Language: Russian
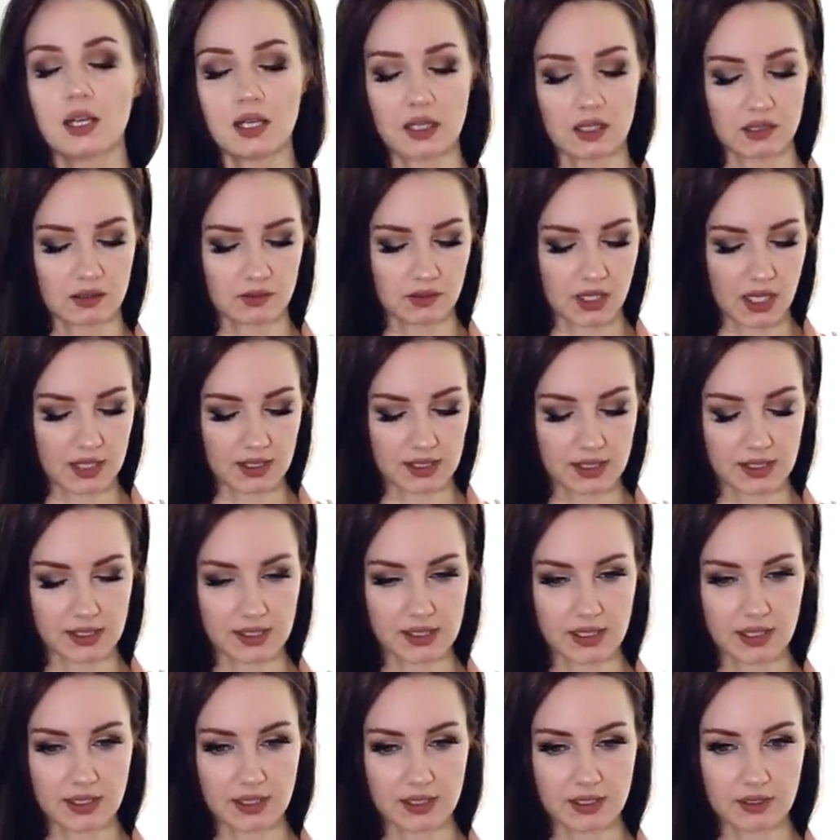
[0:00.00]
как
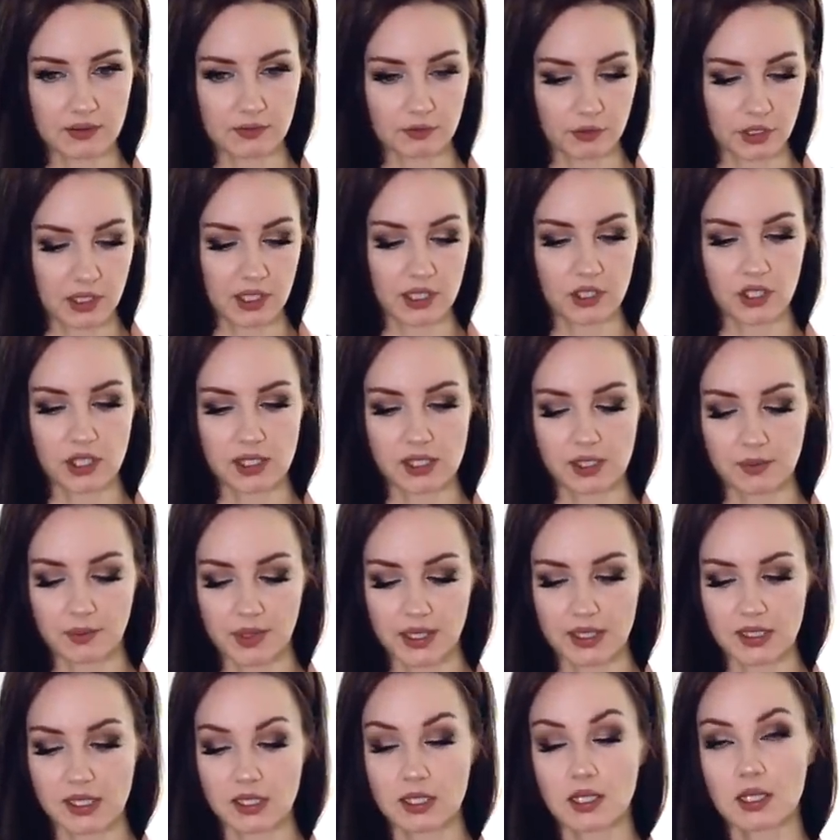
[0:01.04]
сказать, вот я сейчас
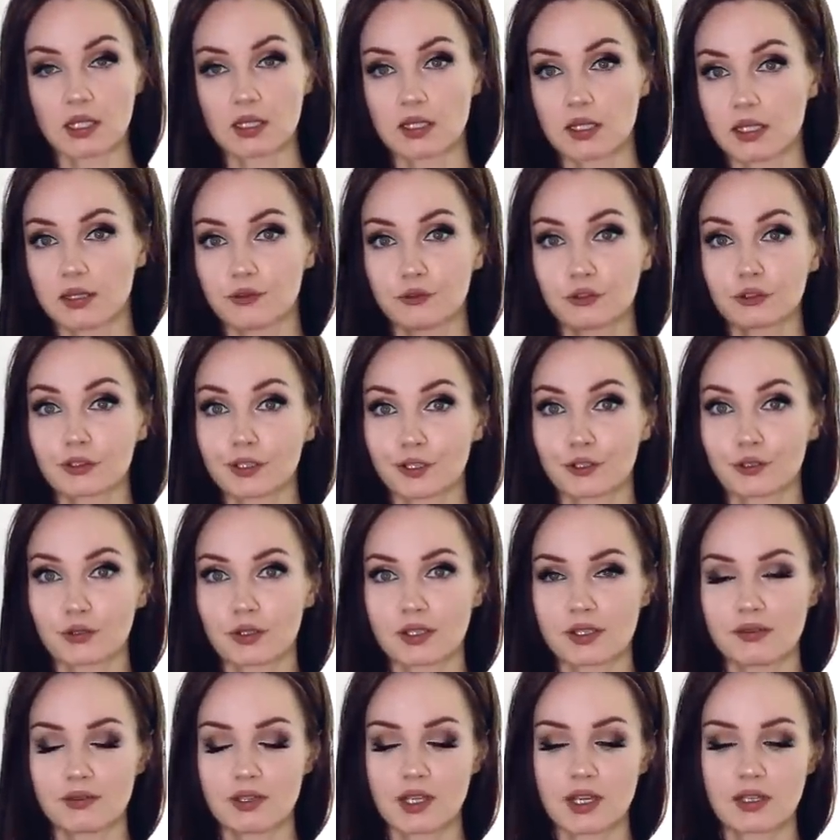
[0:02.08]
опять задела телефон, так что
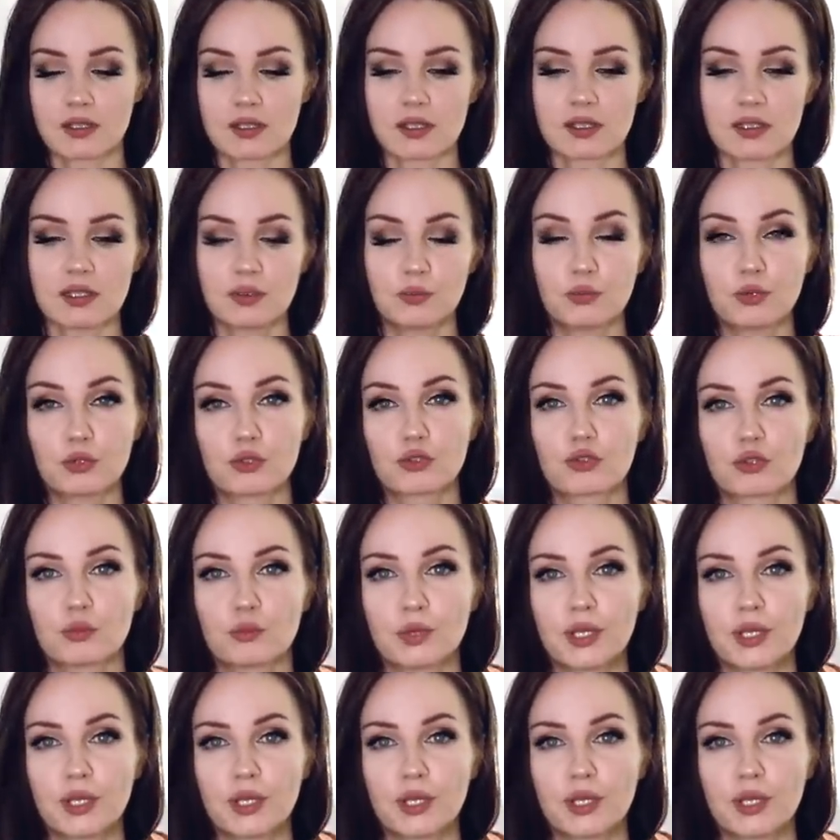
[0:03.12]
извиняюсь, если будут шумы.